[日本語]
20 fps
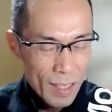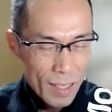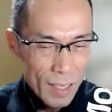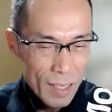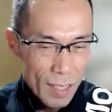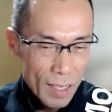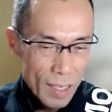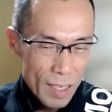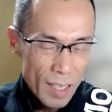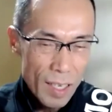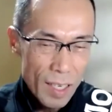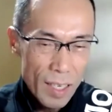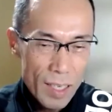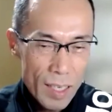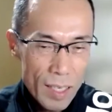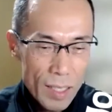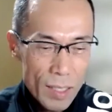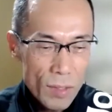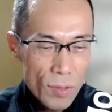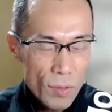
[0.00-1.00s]
えー、経
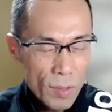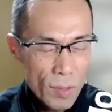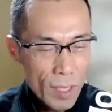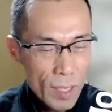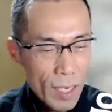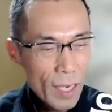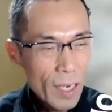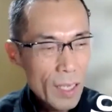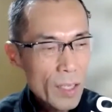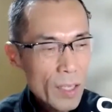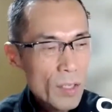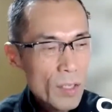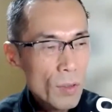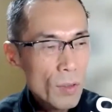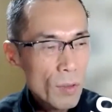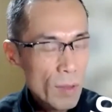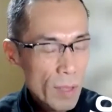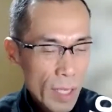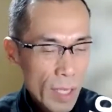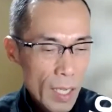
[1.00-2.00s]
験積んでからです
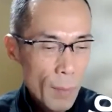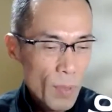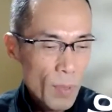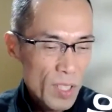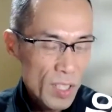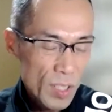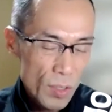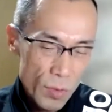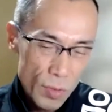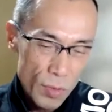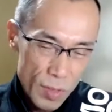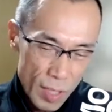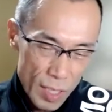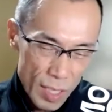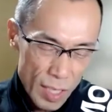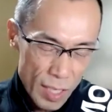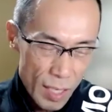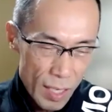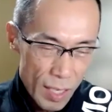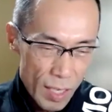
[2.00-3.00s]
よね。やっぱり蓄積
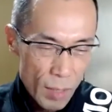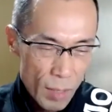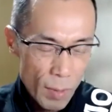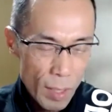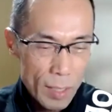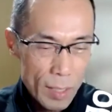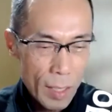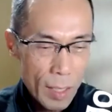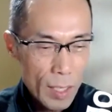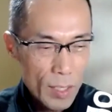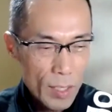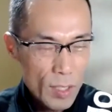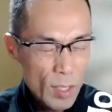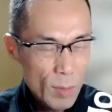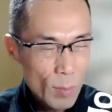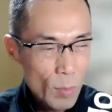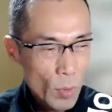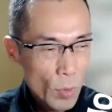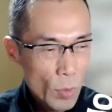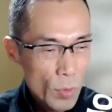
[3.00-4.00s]
がなければ新しい
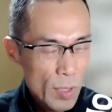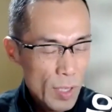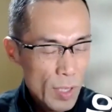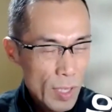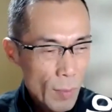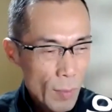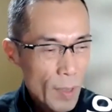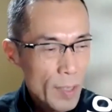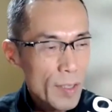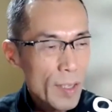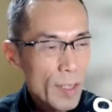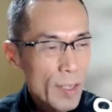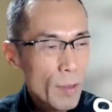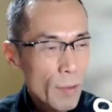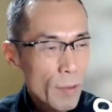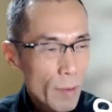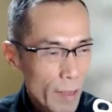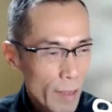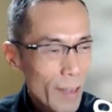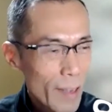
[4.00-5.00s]
ものって出ません
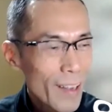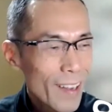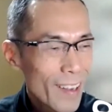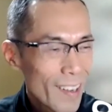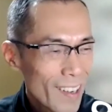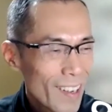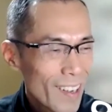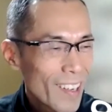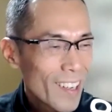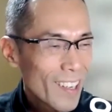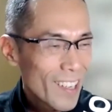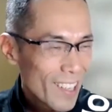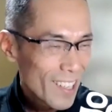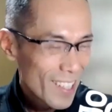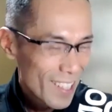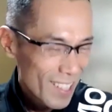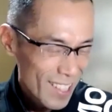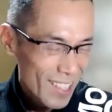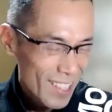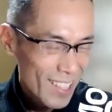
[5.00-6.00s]
よね。
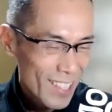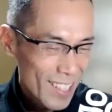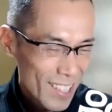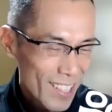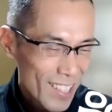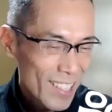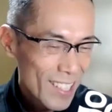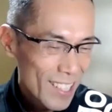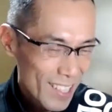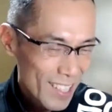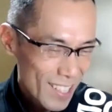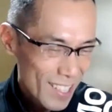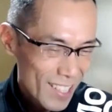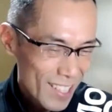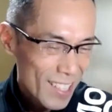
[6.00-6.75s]
あ